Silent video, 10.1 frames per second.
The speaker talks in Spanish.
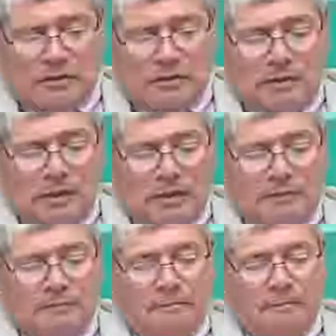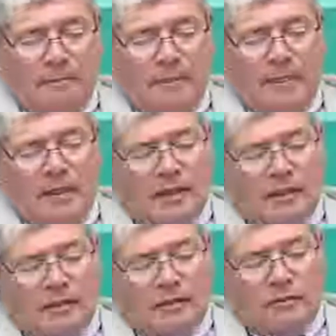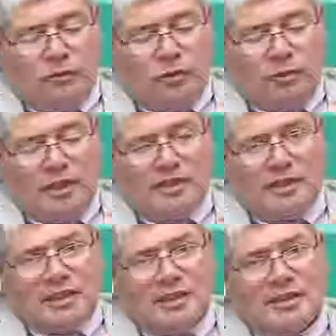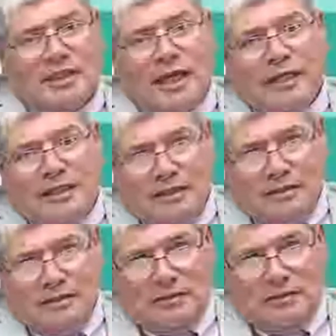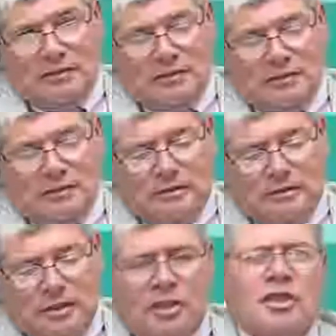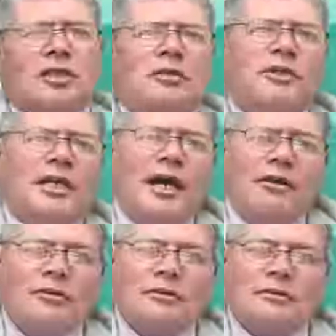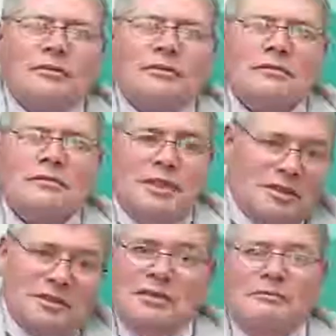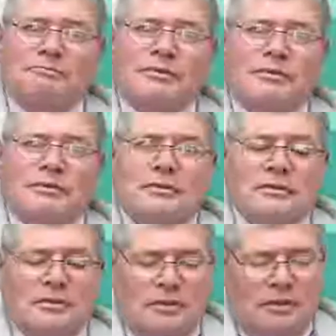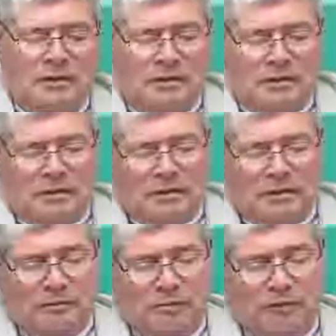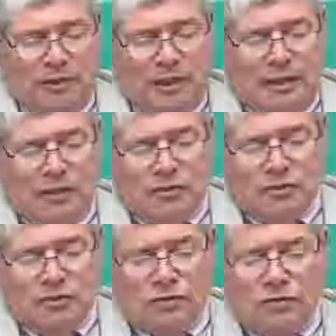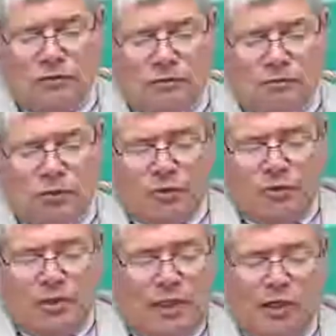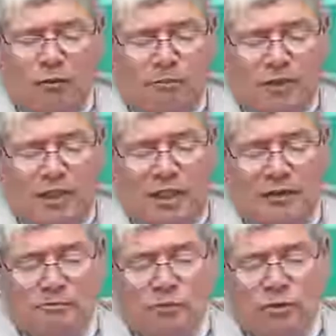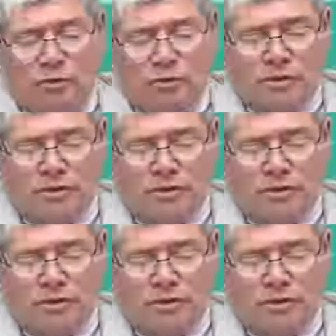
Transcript: ¿Ya? No podían acercarse a nadie. Eran discriminados en ese tiempo. Vivían ellos por, lejos porque eran inmundos